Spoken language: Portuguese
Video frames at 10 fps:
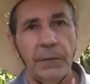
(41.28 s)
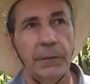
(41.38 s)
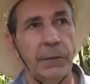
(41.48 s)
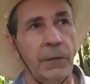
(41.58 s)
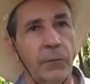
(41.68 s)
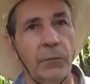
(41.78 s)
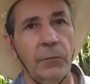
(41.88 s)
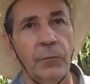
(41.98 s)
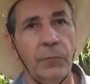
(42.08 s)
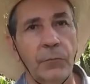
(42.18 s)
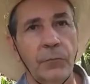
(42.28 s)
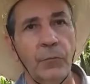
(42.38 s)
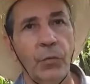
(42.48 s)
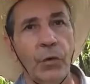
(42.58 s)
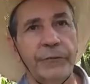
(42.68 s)
Então,
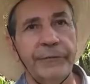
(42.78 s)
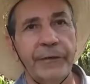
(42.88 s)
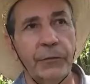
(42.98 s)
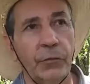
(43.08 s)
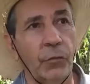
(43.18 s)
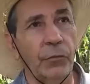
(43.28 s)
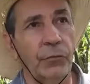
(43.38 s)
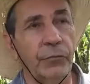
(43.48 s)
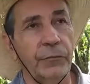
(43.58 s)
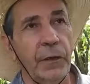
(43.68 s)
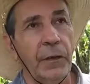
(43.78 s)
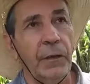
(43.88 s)
um bom dia a todos.